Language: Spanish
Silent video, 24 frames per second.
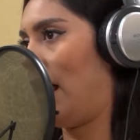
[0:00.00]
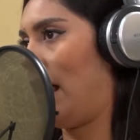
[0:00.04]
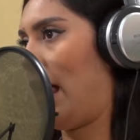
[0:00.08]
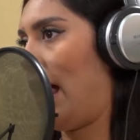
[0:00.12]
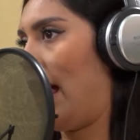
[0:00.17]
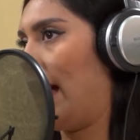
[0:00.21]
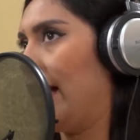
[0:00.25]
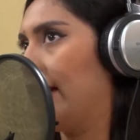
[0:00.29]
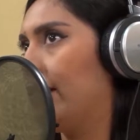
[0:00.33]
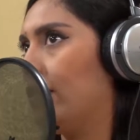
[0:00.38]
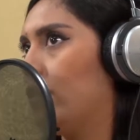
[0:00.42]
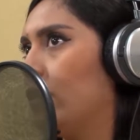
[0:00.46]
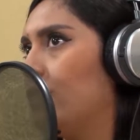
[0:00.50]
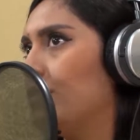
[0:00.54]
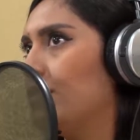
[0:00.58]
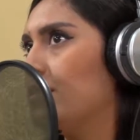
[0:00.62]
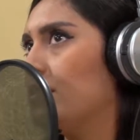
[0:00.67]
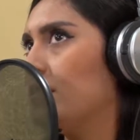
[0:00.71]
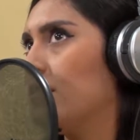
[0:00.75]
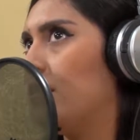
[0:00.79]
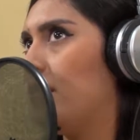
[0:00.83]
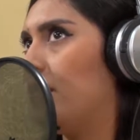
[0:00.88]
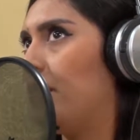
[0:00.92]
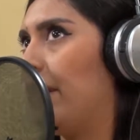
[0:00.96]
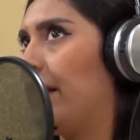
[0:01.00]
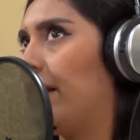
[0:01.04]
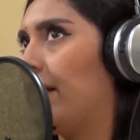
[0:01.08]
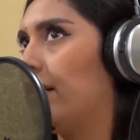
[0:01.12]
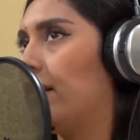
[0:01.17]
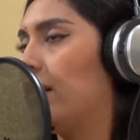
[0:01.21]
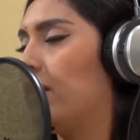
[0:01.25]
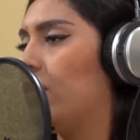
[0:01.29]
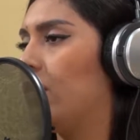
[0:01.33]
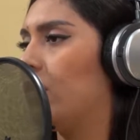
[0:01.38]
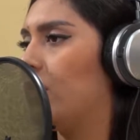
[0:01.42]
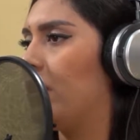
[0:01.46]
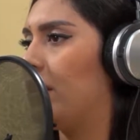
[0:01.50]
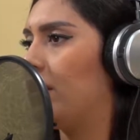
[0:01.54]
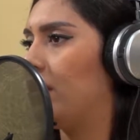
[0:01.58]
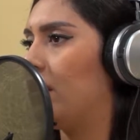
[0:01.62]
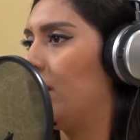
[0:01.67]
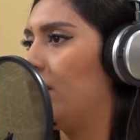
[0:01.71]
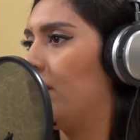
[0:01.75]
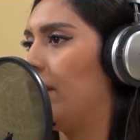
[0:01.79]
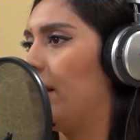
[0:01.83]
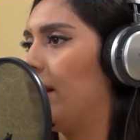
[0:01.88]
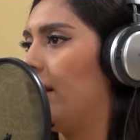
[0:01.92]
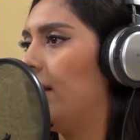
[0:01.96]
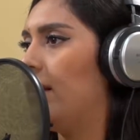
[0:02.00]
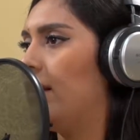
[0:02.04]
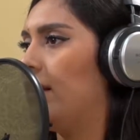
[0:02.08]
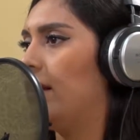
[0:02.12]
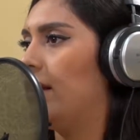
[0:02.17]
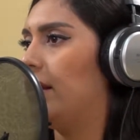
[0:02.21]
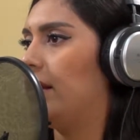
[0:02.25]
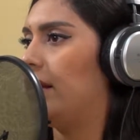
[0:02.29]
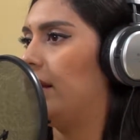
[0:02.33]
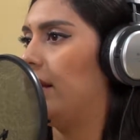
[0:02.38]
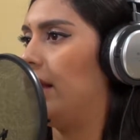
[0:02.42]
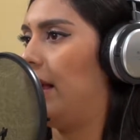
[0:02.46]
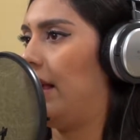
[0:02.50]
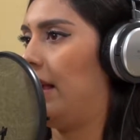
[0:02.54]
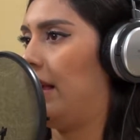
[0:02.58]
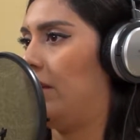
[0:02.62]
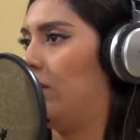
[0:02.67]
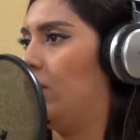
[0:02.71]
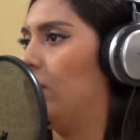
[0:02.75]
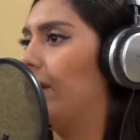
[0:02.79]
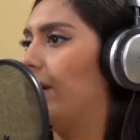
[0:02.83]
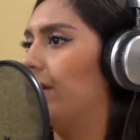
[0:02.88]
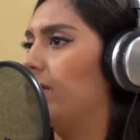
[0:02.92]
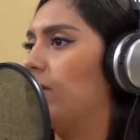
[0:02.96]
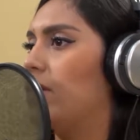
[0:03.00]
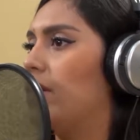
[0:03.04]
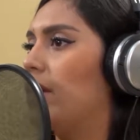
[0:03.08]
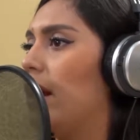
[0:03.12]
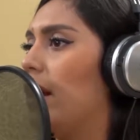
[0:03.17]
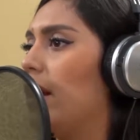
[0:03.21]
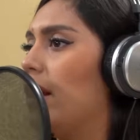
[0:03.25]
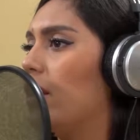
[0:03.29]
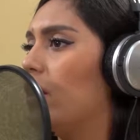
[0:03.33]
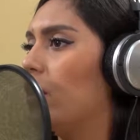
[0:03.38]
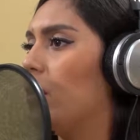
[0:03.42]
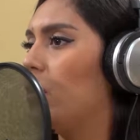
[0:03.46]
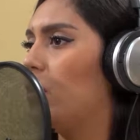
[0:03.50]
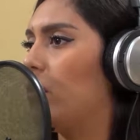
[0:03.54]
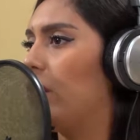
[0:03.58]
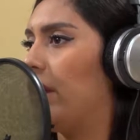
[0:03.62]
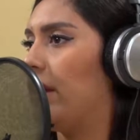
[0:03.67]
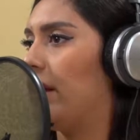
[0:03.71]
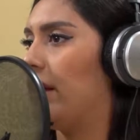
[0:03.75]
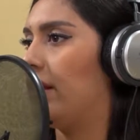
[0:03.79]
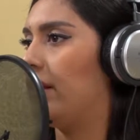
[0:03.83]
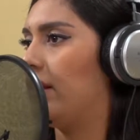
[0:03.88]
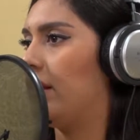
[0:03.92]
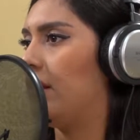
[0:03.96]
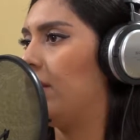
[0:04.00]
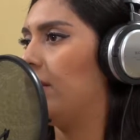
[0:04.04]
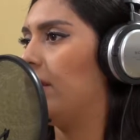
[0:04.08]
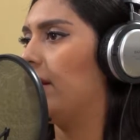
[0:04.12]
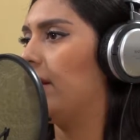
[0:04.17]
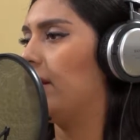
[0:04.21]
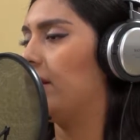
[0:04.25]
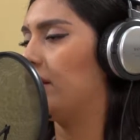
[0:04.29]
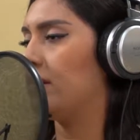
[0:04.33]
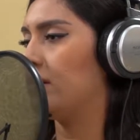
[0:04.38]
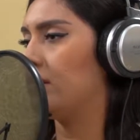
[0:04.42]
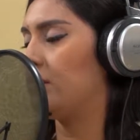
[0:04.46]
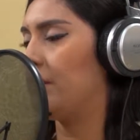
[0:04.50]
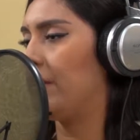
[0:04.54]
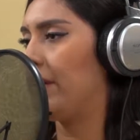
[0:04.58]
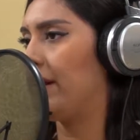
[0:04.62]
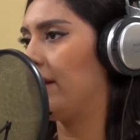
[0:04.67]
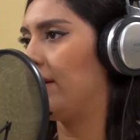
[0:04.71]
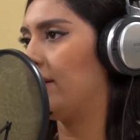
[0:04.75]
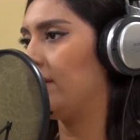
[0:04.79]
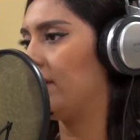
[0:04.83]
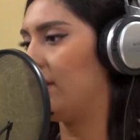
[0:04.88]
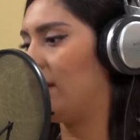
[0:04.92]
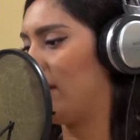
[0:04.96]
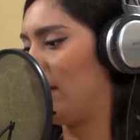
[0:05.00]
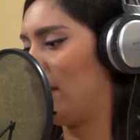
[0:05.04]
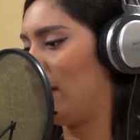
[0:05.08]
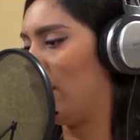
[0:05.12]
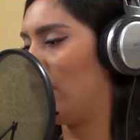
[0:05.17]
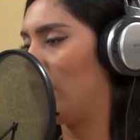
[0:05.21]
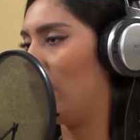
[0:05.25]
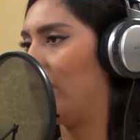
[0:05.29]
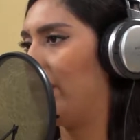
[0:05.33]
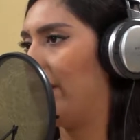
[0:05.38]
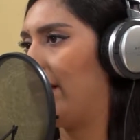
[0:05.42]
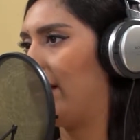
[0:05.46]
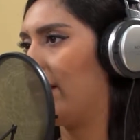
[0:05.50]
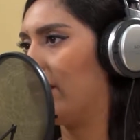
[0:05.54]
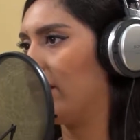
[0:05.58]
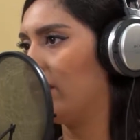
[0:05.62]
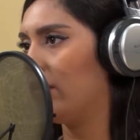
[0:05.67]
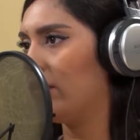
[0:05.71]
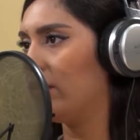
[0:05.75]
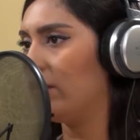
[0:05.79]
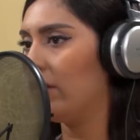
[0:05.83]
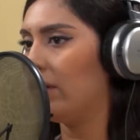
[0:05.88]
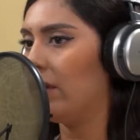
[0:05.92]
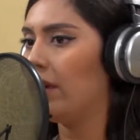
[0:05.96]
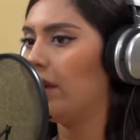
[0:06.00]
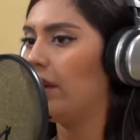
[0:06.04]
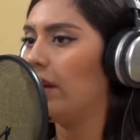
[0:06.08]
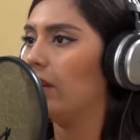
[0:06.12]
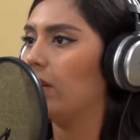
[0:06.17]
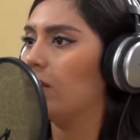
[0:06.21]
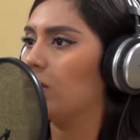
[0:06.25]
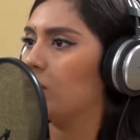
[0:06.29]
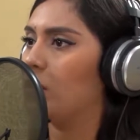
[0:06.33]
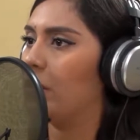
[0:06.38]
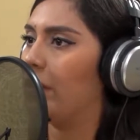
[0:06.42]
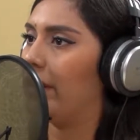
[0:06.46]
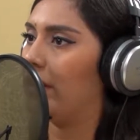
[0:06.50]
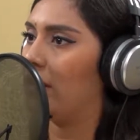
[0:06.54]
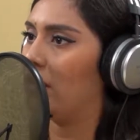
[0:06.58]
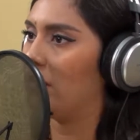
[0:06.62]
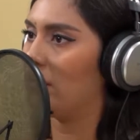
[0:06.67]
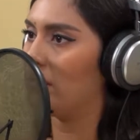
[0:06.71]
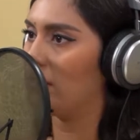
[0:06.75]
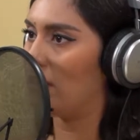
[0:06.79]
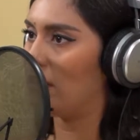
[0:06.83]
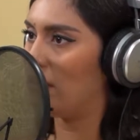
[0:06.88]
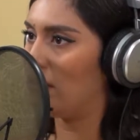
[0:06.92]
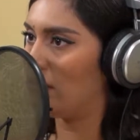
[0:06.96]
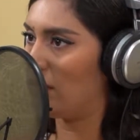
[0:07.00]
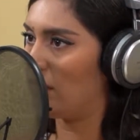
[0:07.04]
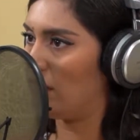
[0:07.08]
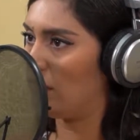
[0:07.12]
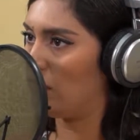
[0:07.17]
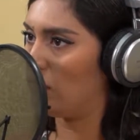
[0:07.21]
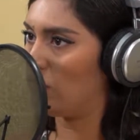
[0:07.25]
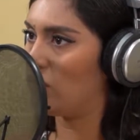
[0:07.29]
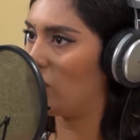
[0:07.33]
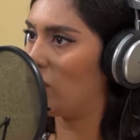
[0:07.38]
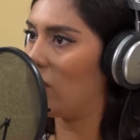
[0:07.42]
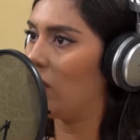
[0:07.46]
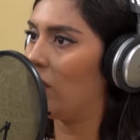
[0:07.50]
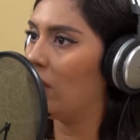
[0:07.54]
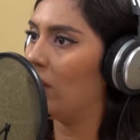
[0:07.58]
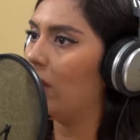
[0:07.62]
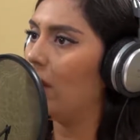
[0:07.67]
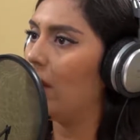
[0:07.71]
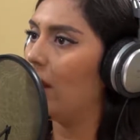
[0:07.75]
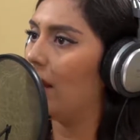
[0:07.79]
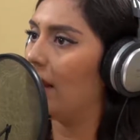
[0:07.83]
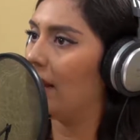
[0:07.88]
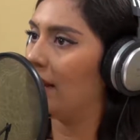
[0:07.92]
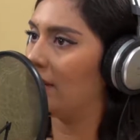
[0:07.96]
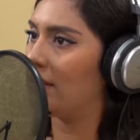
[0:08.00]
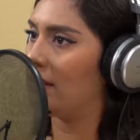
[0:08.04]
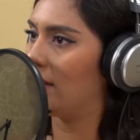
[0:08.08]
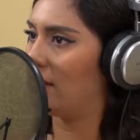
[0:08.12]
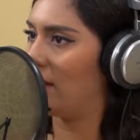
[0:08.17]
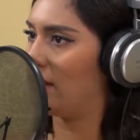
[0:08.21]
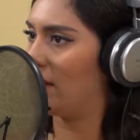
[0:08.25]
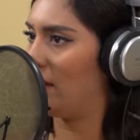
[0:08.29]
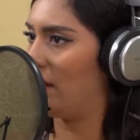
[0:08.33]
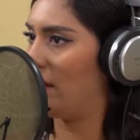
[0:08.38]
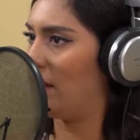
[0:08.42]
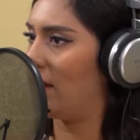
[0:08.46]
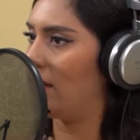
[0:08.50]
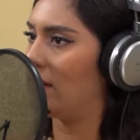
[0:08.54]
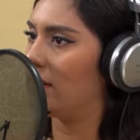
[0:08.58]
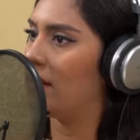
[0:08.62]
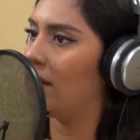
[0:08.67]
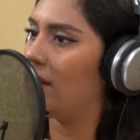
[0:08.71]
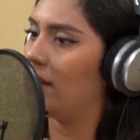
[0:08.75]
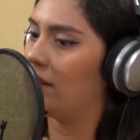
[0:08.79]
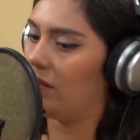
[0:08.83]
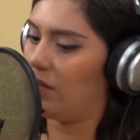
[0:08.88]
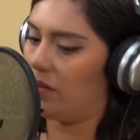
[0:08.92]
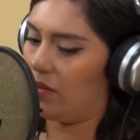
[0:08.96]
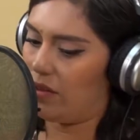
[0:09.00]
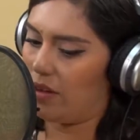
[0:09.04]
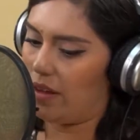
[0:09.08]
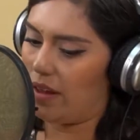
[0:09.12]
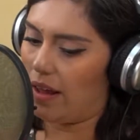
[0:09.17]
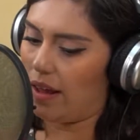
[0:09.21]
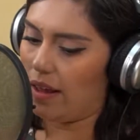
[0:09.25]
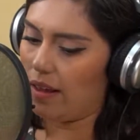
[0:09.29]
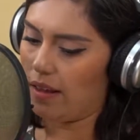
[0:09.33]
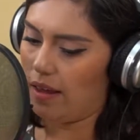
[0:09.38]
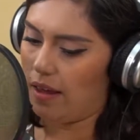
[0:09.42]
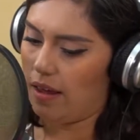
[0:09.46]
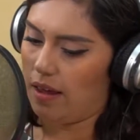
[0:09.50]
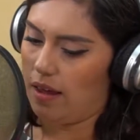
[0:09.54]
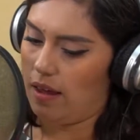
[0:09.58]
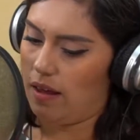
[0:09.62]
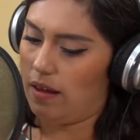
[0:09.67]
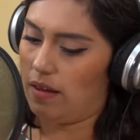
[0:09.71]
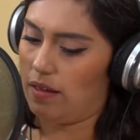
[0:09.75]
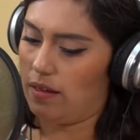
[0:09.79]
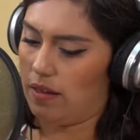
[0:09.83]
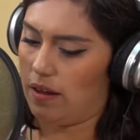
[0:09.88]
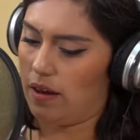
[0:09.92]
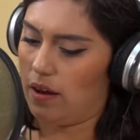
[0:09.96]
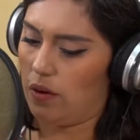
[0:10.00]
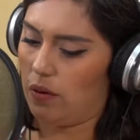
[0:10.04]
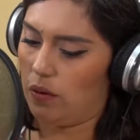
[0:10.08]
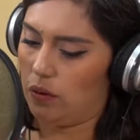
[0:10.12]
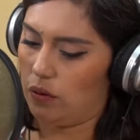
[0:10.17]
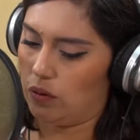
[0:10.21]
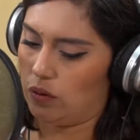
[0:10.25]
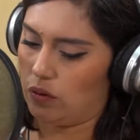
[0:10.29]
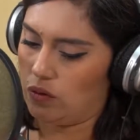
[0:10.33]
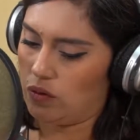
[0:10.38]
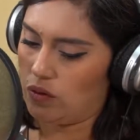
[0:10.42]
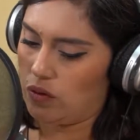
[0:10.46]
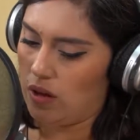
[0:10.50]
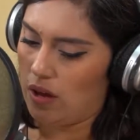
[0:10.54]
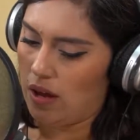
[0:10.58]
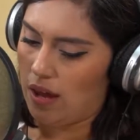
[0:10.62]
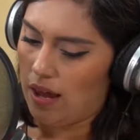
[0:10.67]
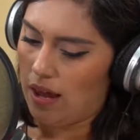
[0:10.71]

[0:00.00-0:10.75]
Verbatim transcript: a toda esta parte normativa educacional y comunicativa de transparencia del gobierno, los objetivos de la institución, las necesidades de la sociedad, entre otros.